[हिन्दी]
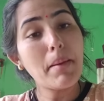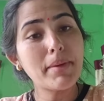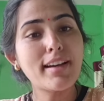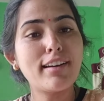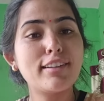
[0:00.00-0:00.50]
मैं
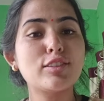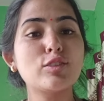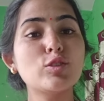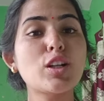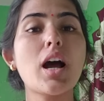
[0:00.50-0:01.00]
भी खा
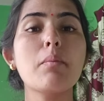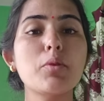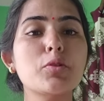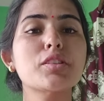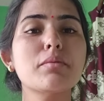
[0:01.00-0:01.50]
लेती हूँ और
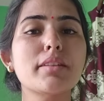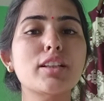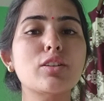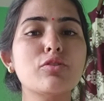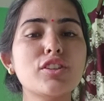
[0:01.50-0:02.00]
आप लोगों से
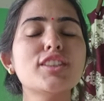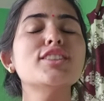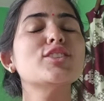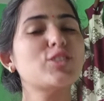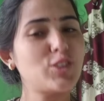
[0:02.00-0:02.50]
मिलती हूँ फिर
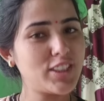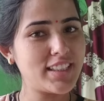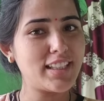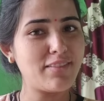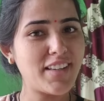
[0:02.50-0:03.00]
थोड़ी
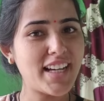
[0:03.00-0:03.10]
देर